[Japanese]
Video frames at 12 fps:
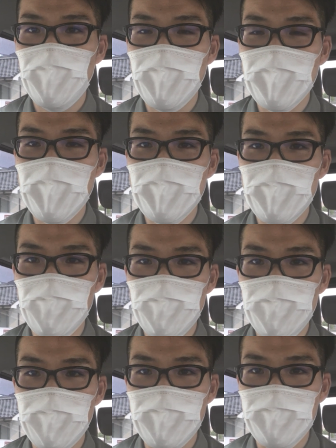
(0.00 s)
わからない部
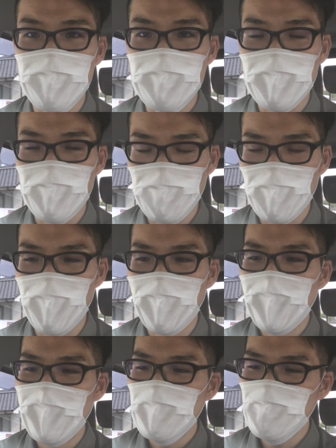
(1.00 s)
分もあるんですけれども
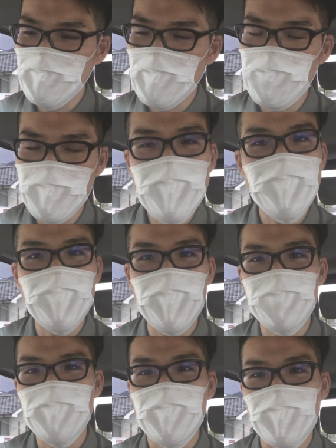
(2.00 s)
とてもいい
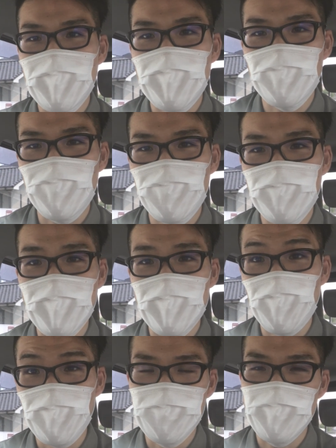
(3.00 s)
キャラクターだなというふうに
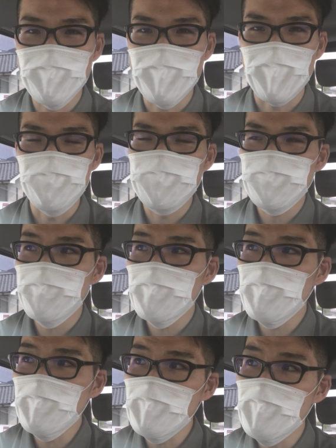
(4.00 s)
思いました
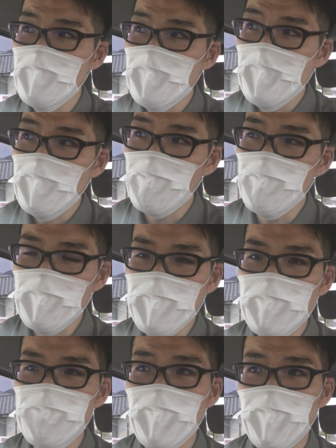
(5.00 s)
この
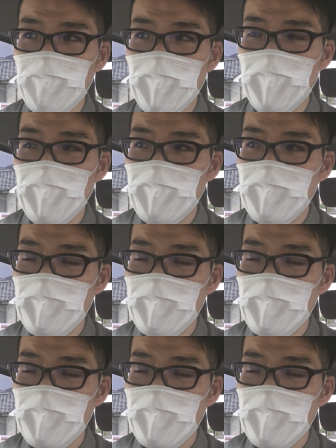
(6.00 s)
キャラクターは